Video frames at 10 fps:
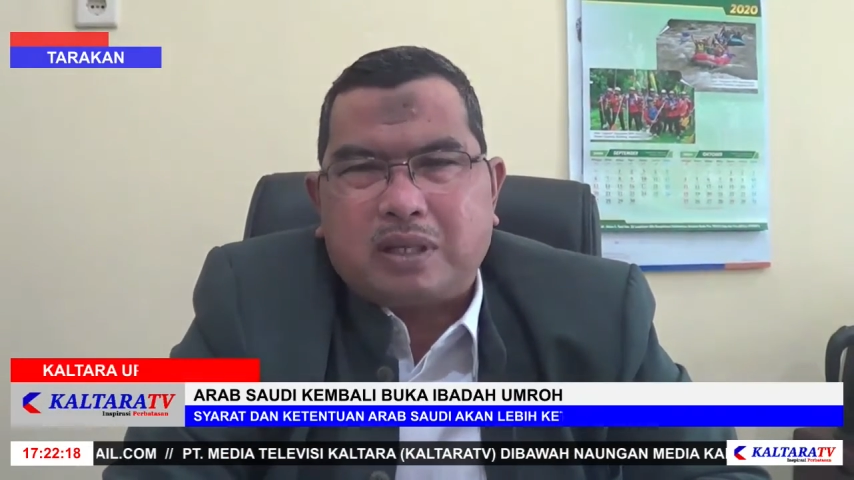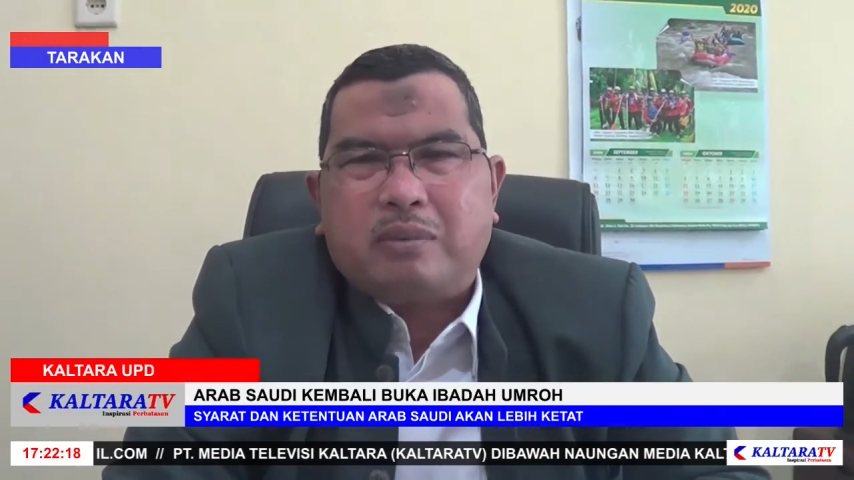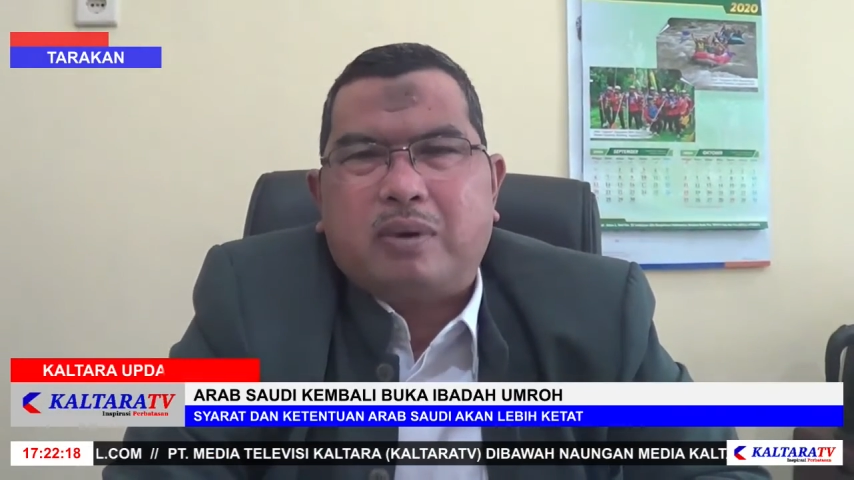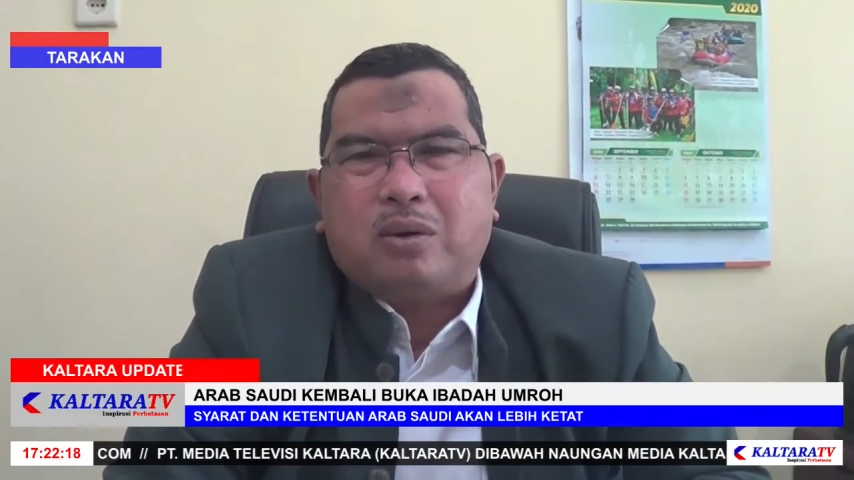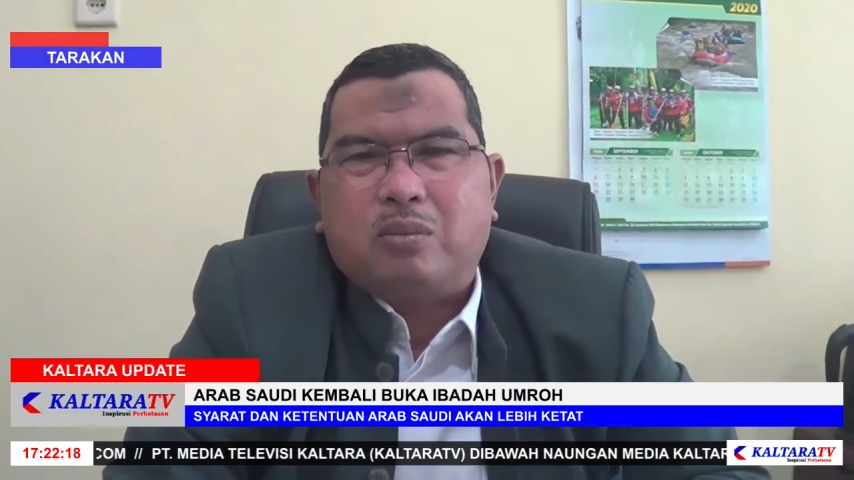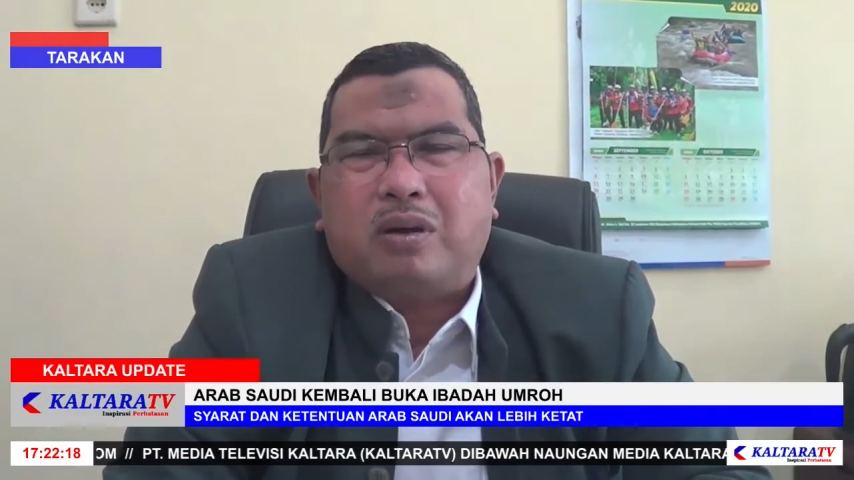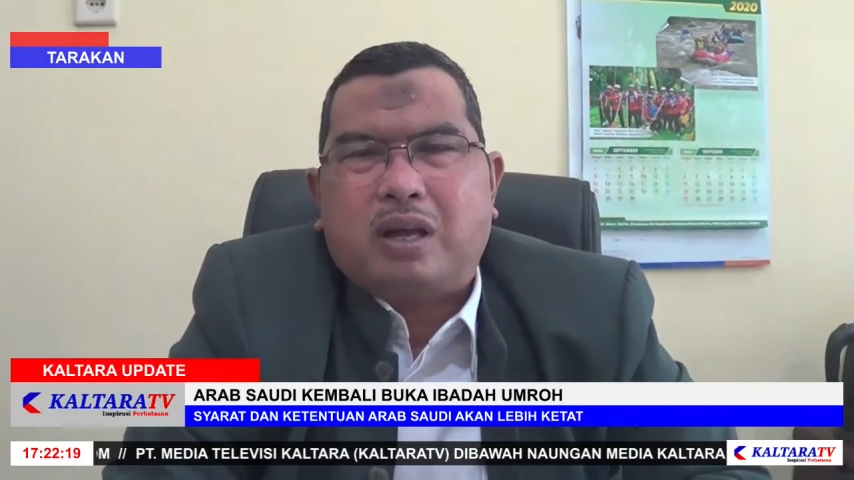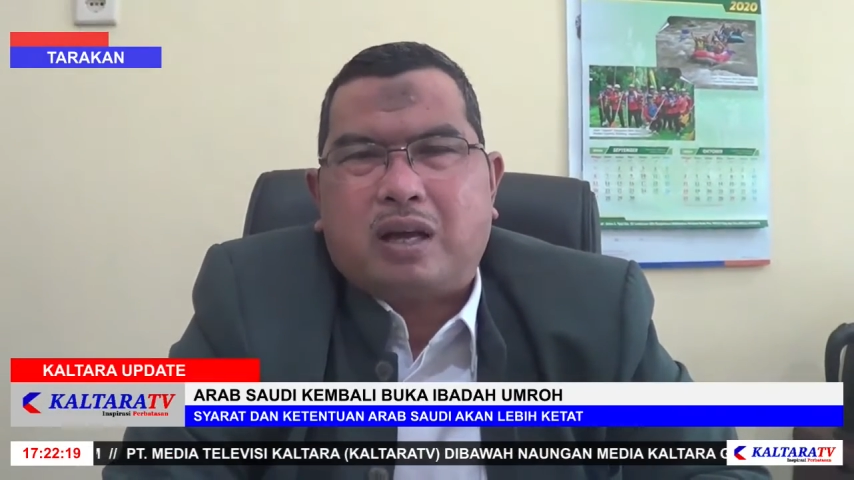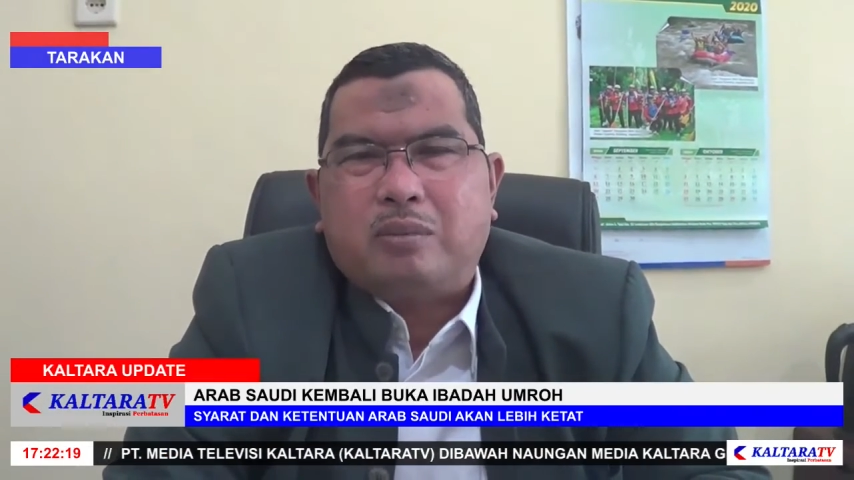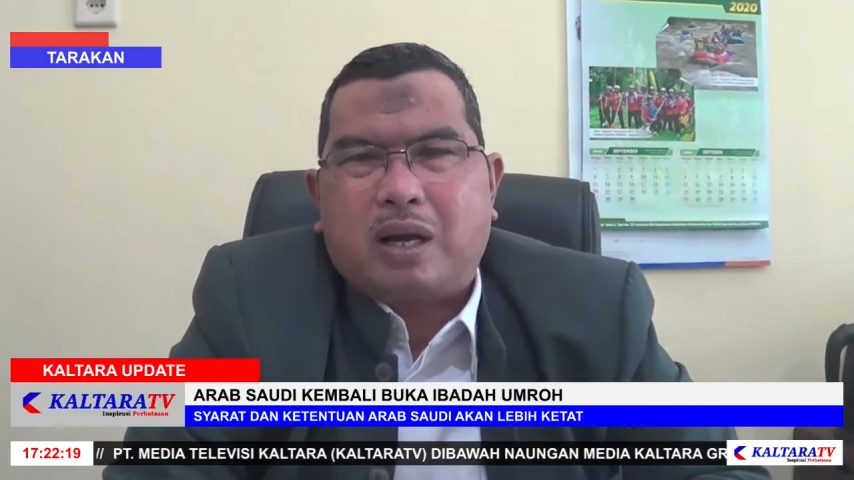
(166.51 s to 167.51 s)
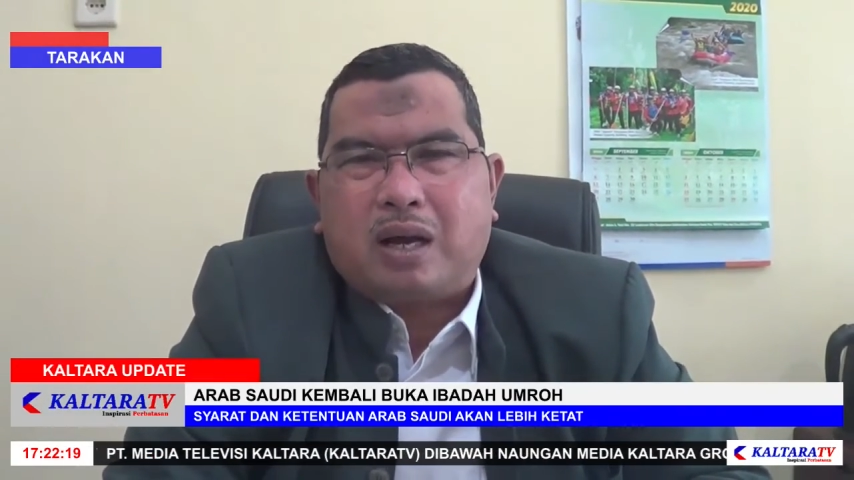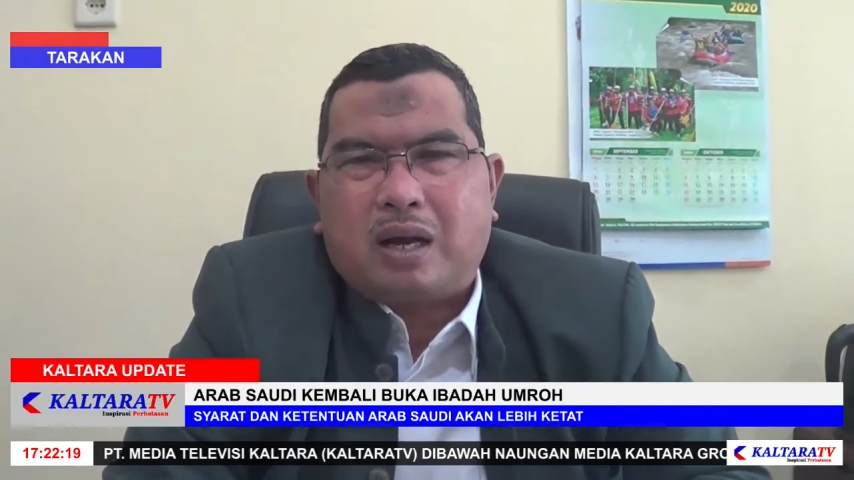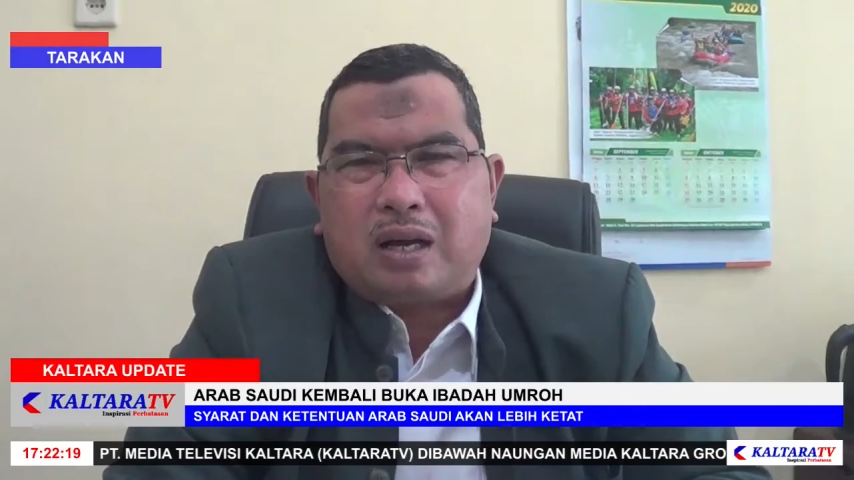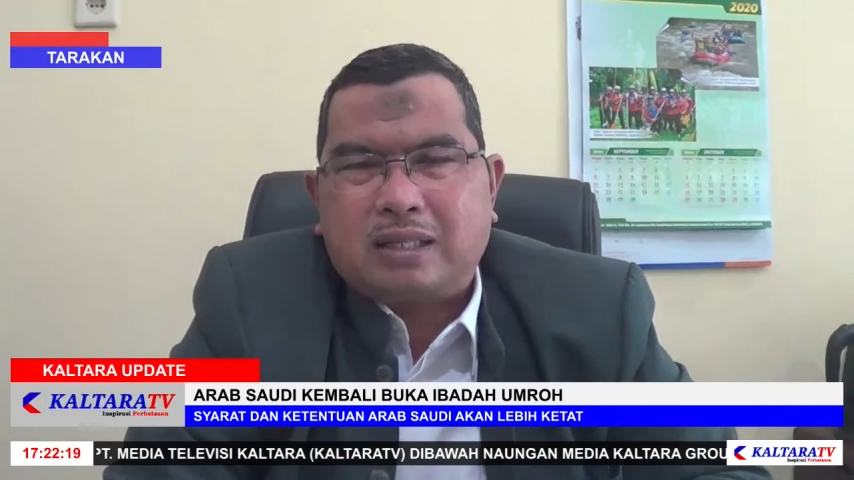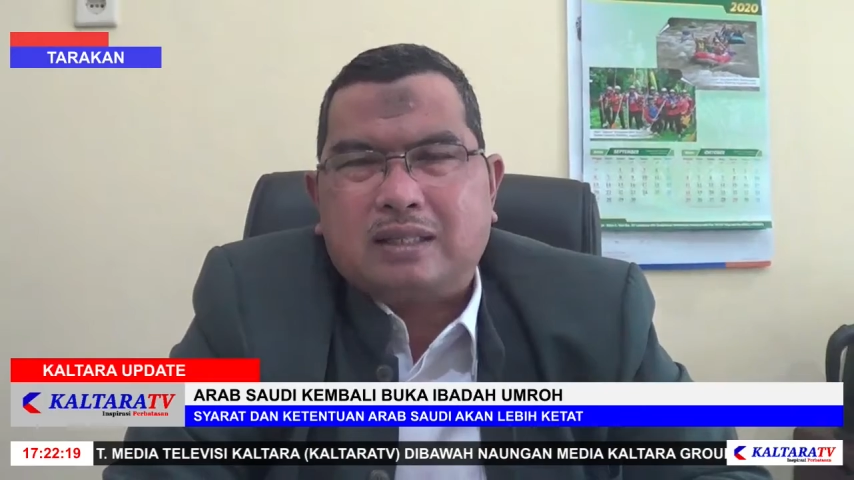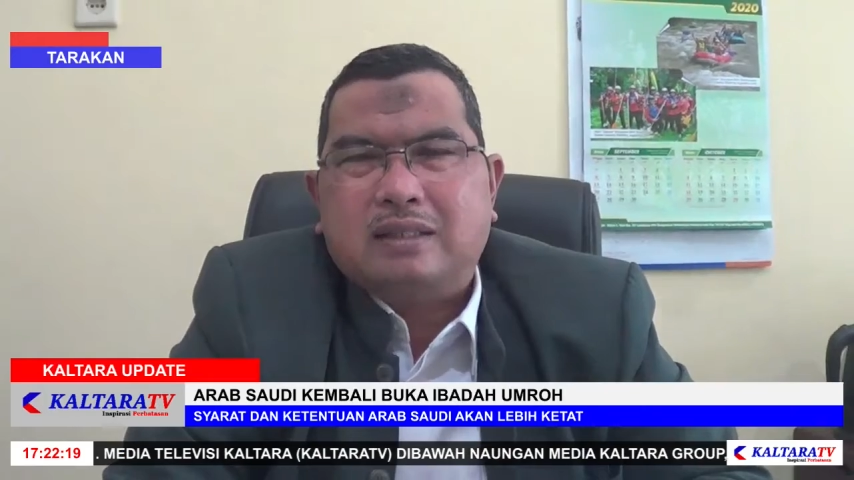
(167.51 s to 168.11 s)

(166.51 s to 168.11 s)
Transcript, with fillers: jamaah umroh yang akan berangkat.